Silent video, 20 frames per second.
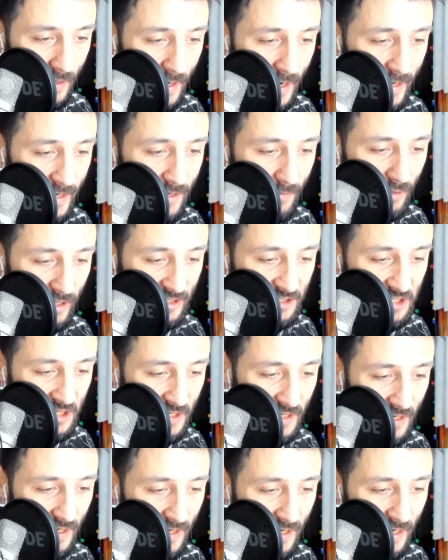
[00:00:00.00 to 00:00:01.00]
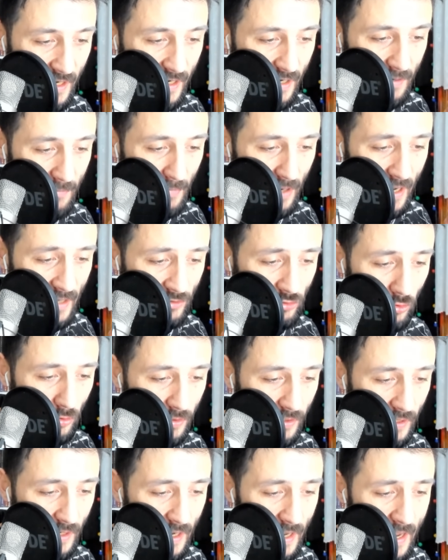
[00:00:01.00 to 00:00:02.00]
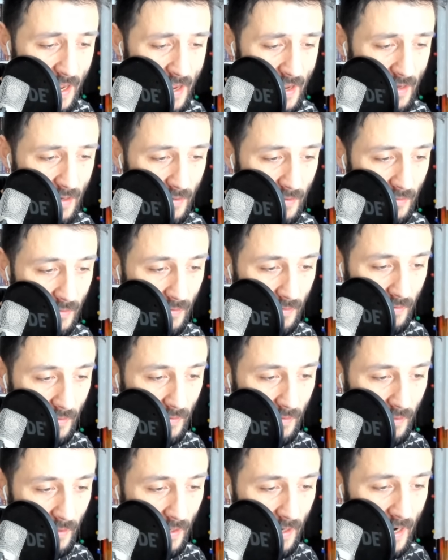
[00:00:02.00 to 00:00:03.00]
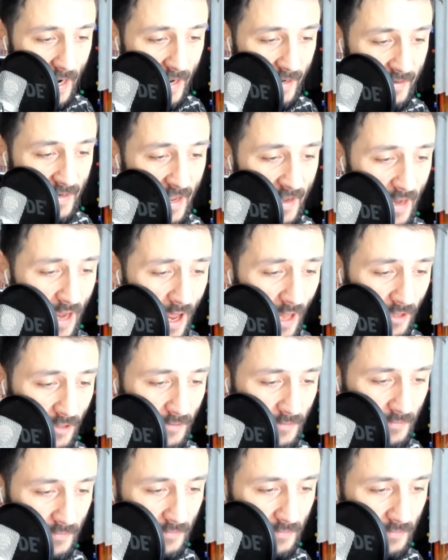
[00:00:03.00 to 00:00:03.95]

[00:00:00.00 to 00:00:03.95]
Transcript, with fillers: Hadi bakayım. At oraya. Aynen al.